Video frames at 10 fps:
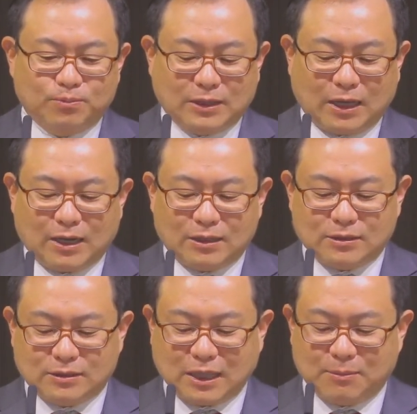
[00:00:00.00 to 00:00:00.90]

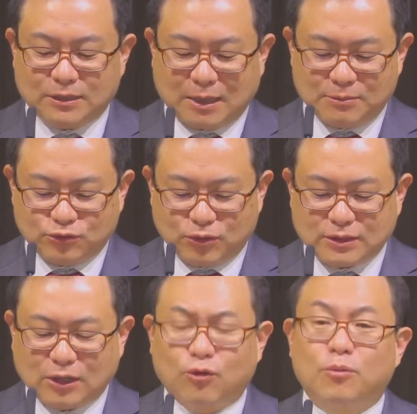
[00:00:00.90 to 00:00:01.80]
나라들이 다민족이
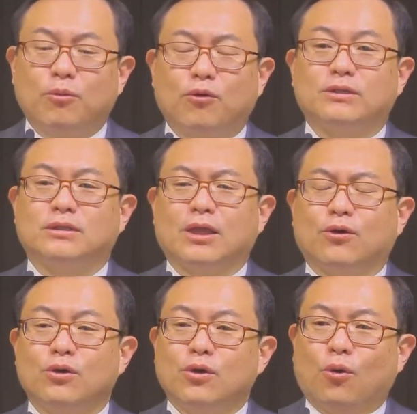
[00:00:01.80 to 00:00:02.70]
있다고 보고 있는데요.